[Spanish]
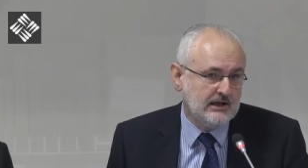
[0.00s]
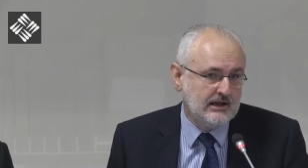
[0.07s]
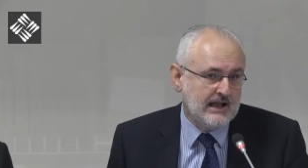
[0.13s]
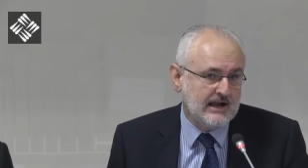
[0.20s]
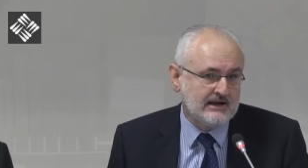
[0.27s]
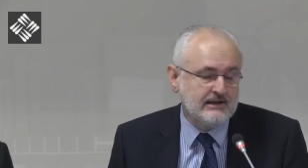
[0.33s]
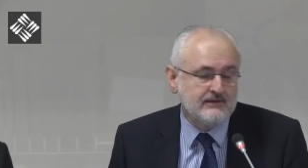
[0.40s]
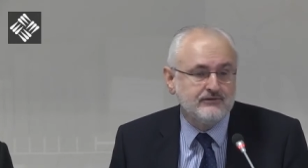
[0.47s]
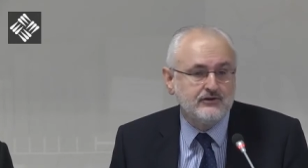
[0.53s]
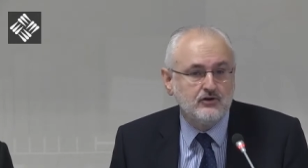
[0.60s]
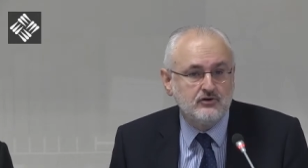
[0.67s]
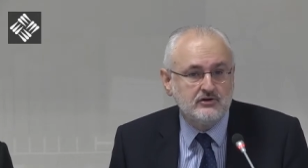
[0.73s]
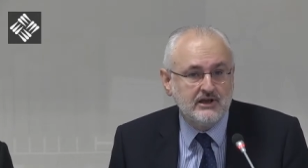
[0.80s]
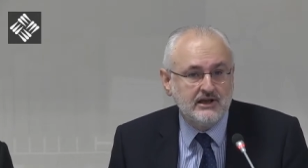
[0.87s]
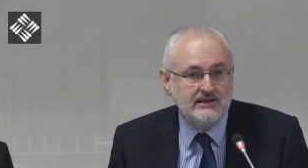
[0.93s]
la
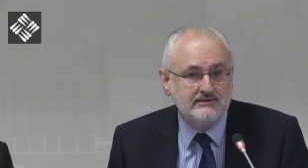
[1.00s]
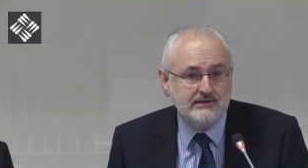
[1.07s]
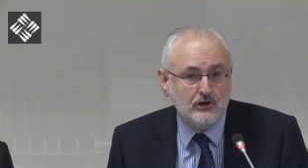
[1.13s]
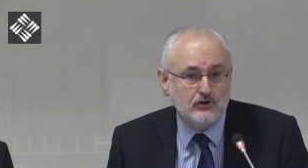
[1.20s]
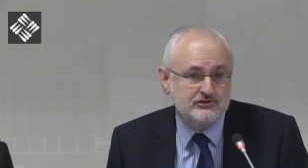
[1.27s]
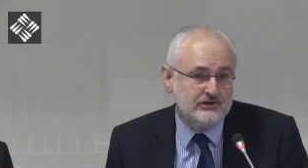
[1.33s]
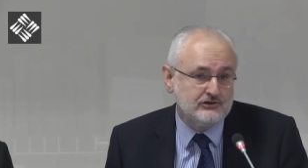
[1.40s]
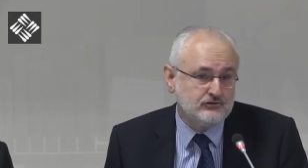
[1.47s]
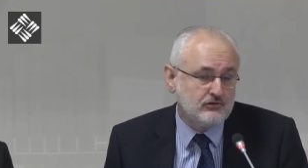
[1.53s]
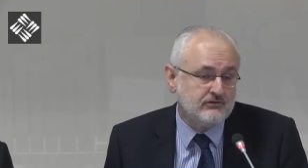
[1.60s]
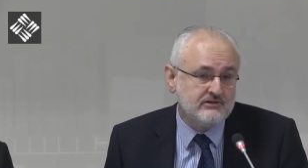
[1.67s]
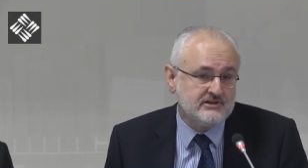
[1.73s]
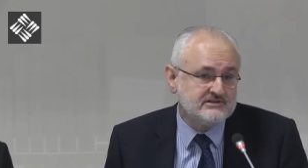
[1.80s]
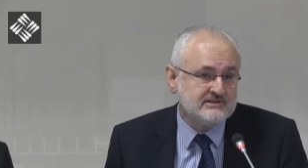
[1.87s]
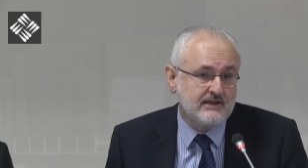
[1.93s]
relación entre los
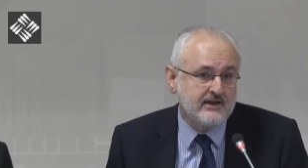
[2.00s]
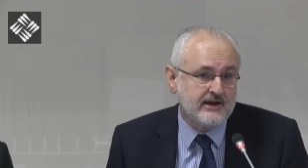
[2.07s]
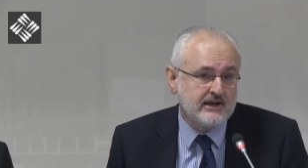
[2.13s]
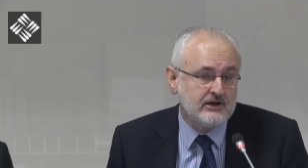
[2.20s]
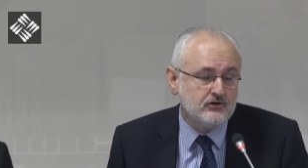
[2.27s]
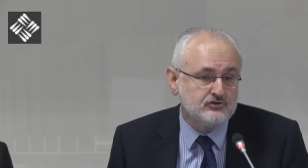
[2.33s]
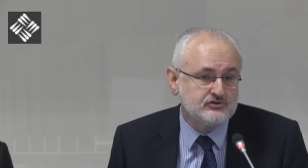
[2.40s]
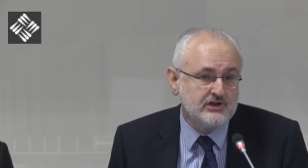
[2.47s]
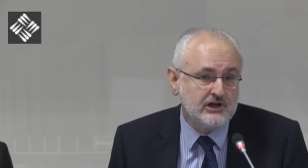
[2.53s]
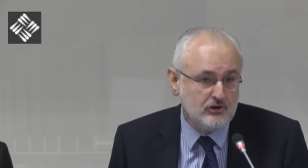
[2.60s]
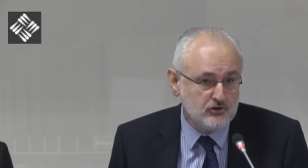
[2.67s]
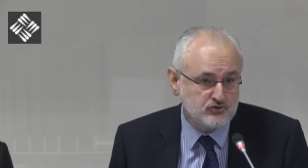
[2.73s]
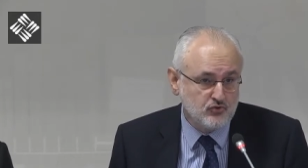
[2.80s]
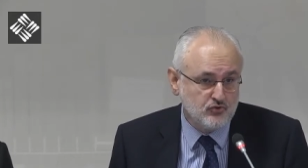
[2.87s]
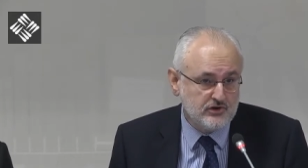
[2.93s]
entonces nazarenos y
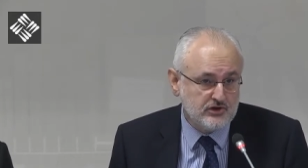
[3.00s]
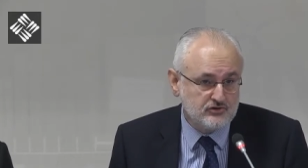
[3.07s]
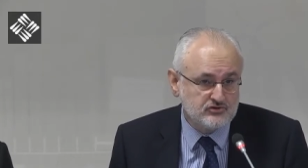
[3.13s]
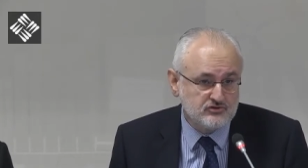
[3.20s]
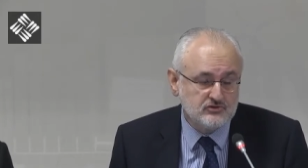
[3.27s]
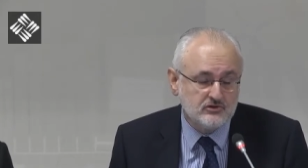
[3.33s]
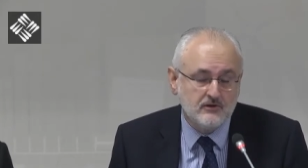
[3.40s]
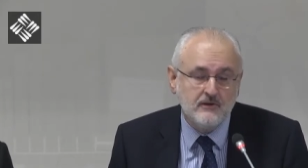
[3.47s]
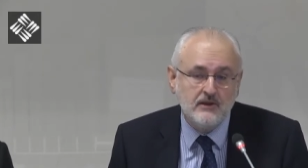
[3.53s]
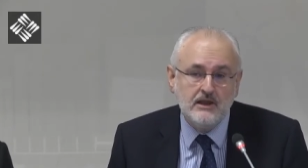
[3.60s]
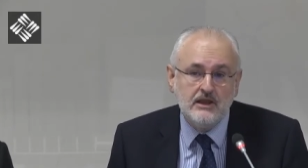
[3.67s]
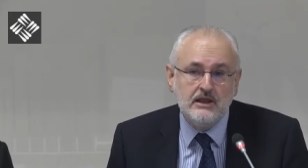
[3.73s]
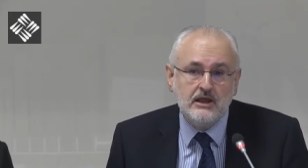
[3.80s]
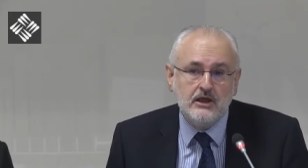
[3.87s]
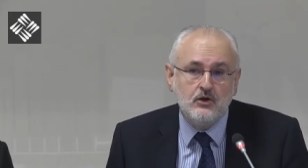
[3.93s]
los judíos,
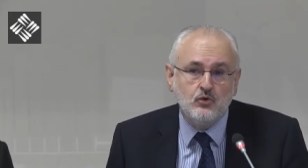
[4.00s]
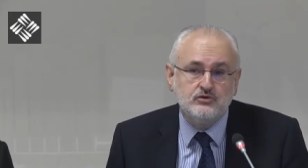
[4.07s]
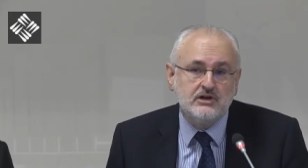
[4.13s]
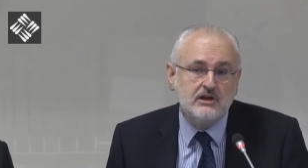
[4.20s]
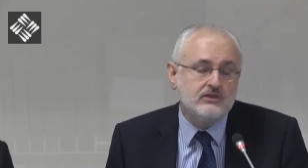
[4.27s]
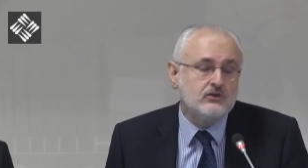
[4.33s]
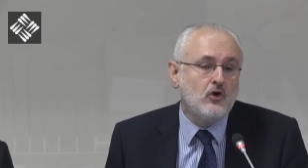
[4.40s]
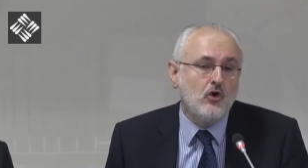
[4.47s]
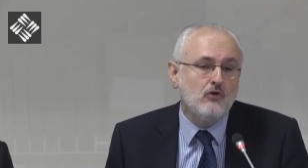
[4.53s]
utilizó